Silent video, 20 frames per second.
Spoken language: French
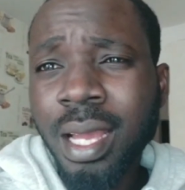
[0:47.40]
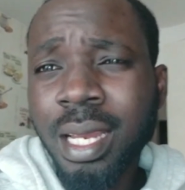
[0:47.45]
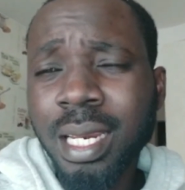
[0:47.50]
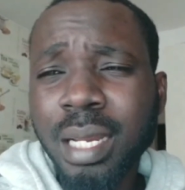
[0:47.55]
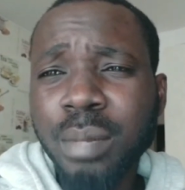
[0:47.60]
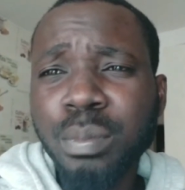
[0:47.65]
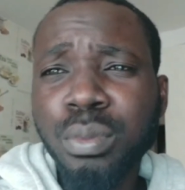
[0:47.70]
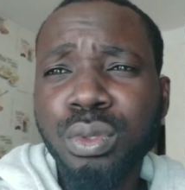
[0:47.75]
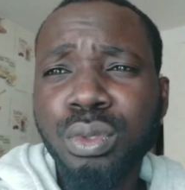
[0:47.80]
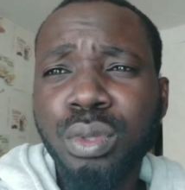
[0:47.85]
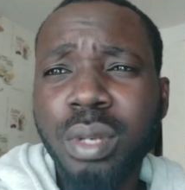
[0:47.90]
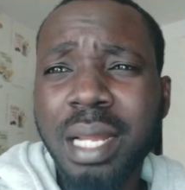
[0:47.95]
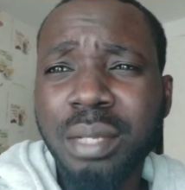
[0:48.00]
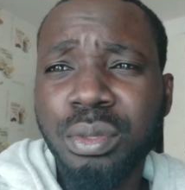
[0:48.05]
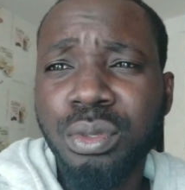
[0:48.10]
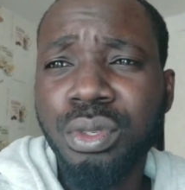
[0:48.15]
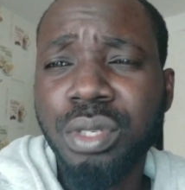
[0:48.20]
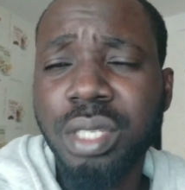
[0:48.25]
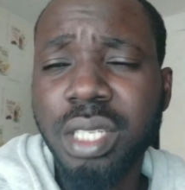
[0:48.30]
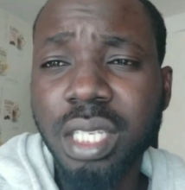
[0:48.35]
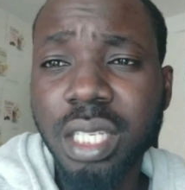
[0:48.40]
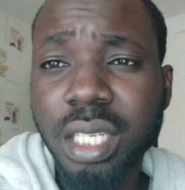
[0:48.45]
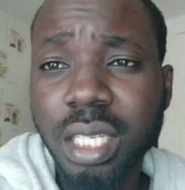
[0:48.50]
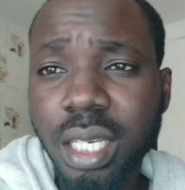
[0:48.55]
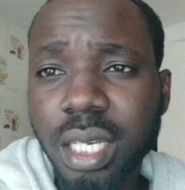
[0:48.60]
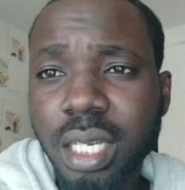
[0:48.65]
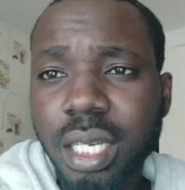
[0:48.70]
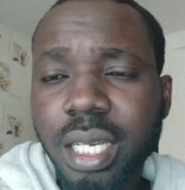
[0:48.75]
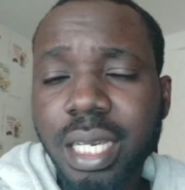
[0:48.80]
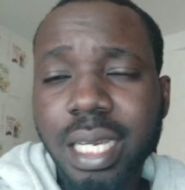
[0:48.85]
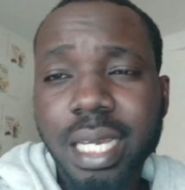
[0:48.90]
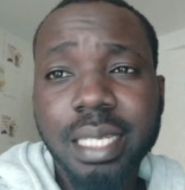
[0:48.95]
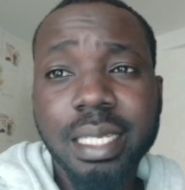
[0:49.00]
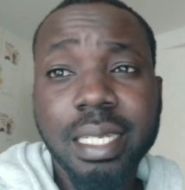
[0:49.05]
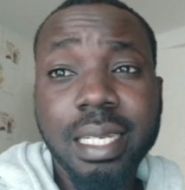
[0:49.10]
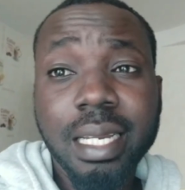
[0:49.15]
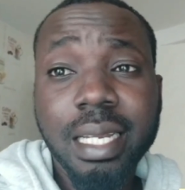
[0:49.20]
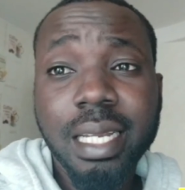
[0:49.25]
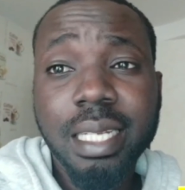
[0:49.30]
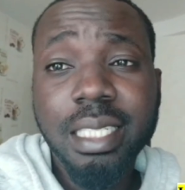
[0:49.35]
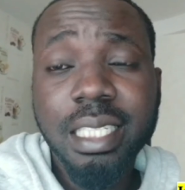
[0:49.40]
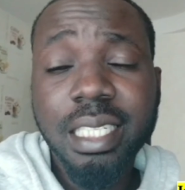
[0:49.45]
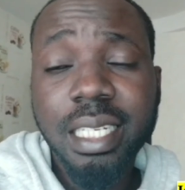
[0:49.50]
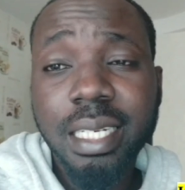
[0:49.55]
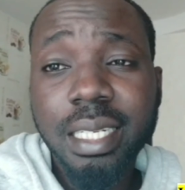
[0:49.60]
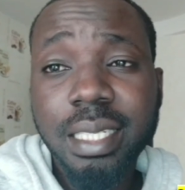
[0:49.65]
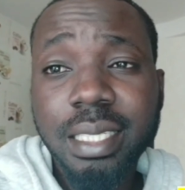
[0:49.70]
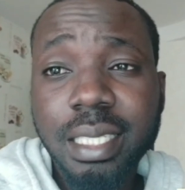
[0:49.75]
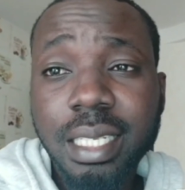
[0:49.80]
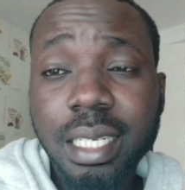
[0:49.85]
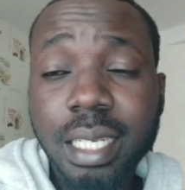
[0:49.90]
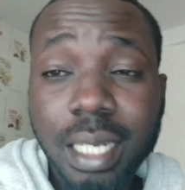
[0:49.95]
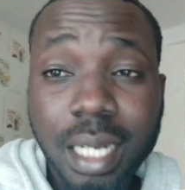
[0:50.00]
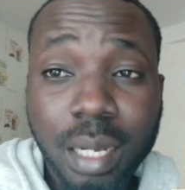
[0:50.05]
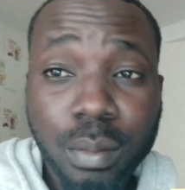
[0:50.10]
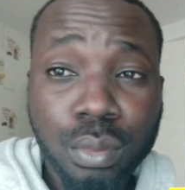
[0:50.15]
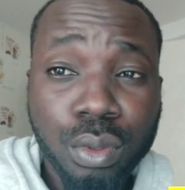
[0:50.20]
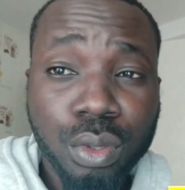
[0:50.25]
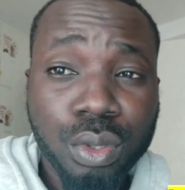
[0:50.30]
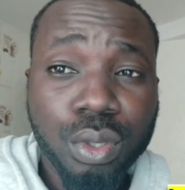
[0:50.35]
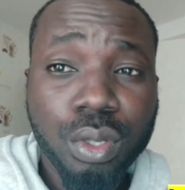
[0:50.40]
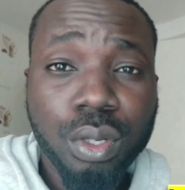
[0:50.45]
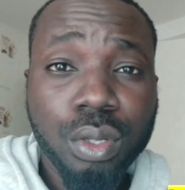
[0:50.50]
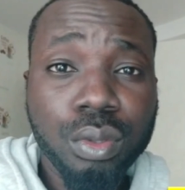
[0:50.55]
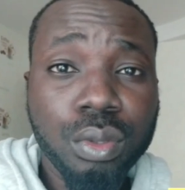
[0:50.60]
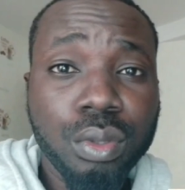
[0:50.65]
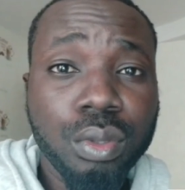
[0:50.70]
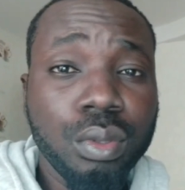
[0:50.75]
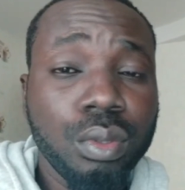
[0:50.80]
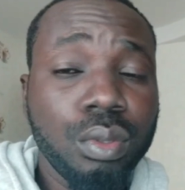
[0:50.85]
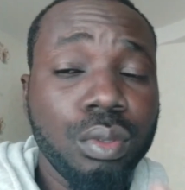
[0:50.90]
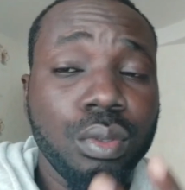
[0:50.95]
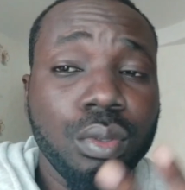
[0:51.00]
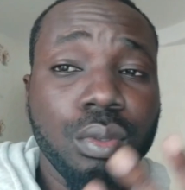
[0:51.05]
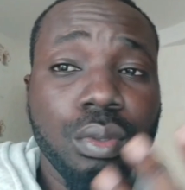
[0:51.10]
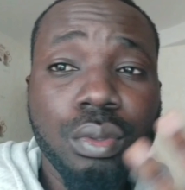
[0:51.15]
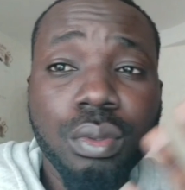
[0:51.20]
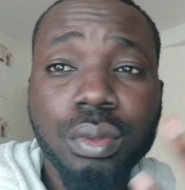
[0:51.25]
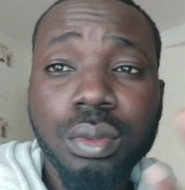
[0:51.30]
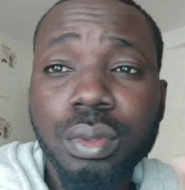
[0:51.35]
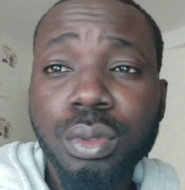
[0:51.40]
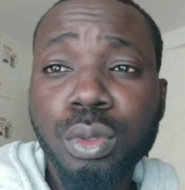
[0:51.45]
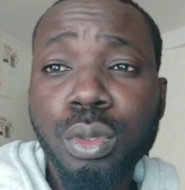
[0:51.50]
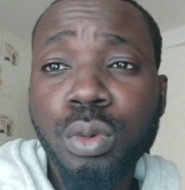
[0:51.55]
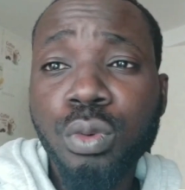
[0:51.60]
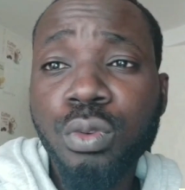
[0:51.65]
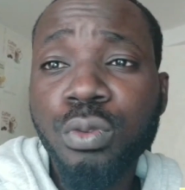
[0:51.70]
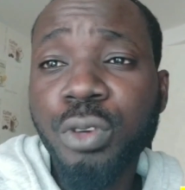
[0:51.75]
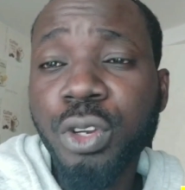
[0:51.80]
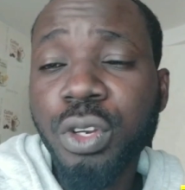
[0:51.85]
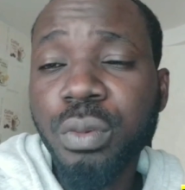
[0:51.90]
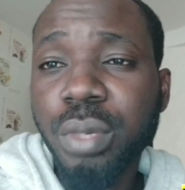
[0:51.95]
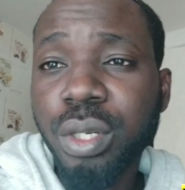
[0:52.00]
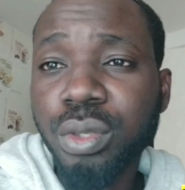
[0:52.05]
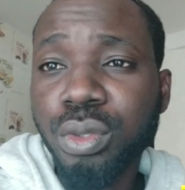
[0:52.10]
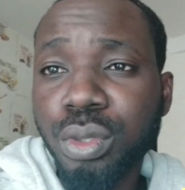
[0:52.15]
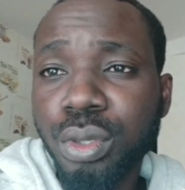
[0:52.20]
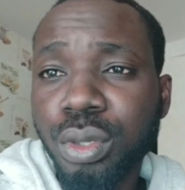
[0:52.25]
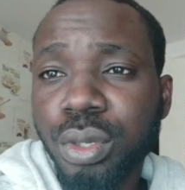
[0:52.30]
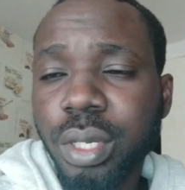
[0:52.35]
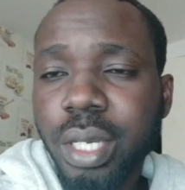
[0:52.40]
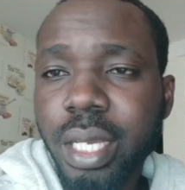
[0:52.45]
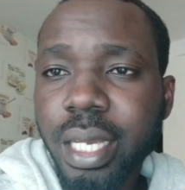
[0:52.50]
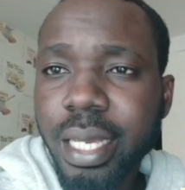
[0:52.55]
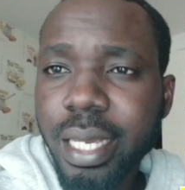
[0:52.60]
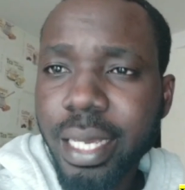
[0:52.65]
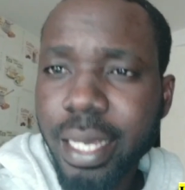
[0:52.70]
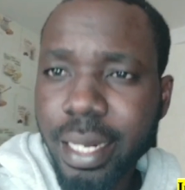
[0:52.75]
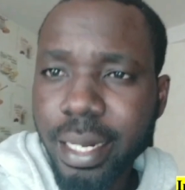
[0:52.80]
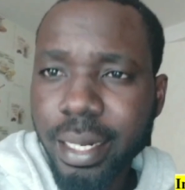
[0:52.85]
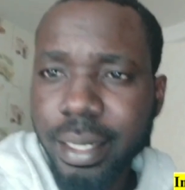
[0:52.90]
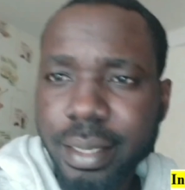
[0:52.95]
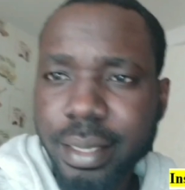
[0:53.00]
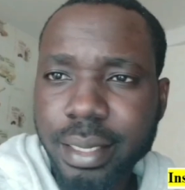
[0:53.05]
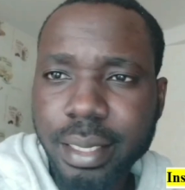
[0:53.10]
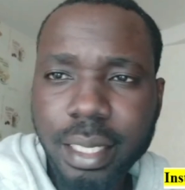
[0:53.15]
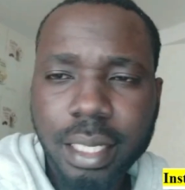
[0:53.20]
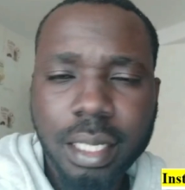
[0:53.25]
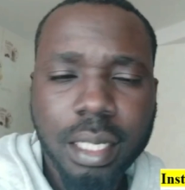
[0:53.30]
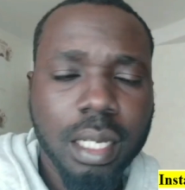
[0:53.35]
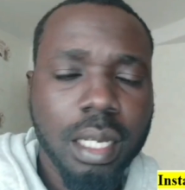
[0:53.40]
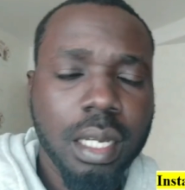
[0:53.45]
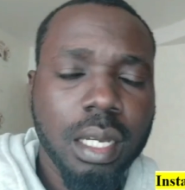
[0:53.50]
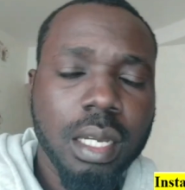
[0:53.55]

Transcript: la bourse de la Turquie est déjà, lancée, la bourse de, gouvernement turc est lancée.